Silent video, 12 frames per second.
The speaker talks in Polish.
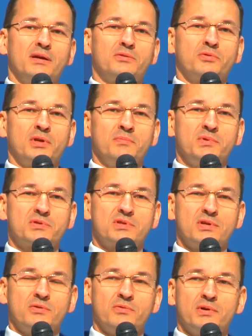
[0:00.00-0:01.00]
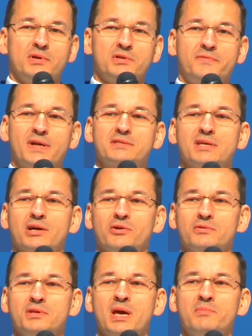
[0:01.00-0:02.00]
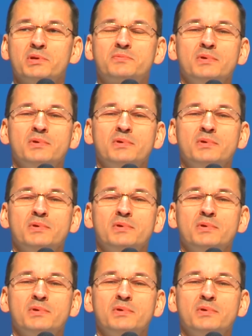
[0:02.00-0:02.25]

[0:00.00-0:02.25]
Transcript: e, którymi żył świat zachodni,